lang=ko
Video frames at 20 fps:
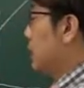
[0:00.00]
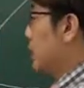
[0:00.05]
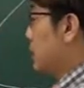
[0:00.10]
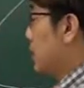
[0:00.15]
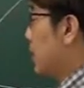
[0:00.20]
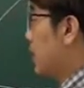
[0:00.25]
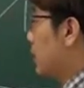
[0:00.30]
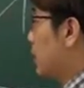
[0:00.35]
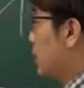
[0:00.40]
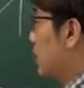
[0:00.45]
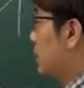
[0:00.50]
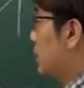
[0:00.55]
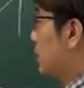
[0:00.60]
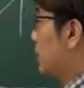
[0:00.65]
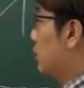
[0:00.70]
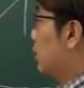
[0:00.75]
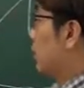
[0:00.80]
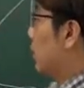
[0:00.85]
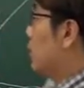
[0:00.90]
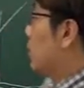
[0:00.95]
사람에
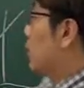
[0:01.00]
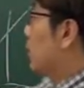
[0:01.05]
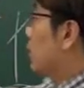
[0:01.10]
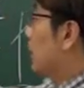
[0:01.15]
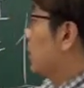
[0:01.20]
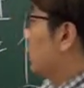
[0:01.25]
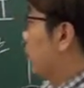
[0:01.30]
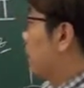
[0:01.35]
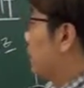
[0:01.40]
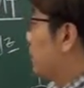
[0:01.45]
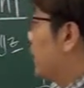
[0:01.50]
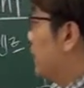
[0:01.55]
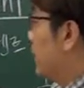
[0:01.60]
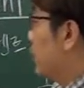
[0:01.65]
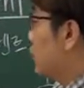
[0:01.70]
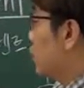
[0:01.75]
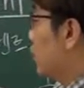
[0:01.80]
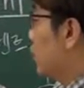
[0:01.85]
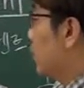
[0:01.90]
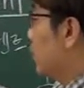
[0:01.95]
따라서는 여기다가 이제 p
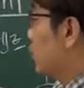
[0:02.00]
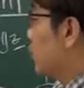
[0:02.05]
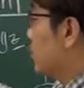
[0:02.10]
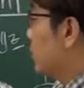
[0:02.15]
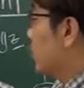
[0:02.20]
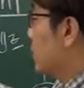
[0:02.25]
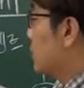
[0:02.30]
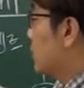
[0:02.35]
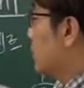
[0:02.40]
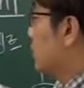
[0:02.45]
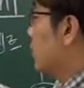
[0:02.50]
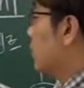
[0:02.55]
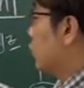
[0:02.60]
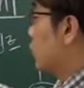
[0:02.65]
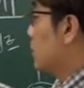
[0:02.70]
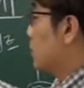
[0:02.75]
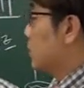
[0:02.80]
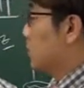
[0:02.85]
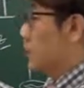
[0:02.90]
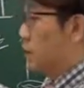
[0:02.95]
i t c 동사를 쓰는
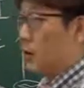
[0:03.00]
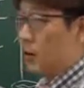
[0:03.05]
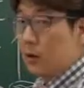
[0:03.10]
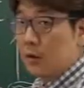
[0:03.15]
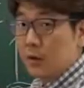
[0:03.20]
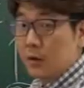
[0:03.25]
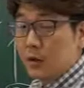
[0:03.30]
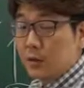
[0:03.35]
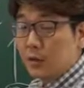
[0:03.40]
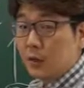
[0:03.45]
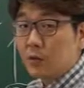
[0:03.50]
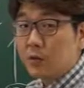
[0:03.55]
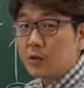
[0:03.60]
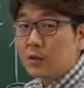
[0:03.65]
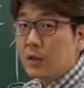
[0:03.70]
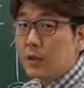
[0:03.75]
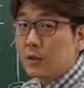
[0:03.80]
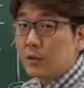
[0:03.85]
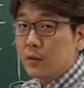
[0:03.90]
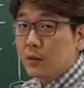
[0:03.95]
경우도 있어요.
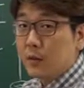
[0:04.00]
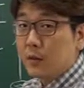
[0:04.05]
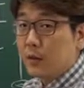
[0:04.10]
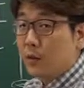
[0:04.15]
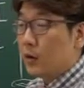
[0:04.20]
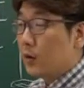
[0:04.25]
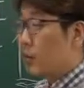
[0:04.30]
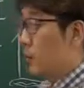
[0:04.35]
던지다인데요. 왜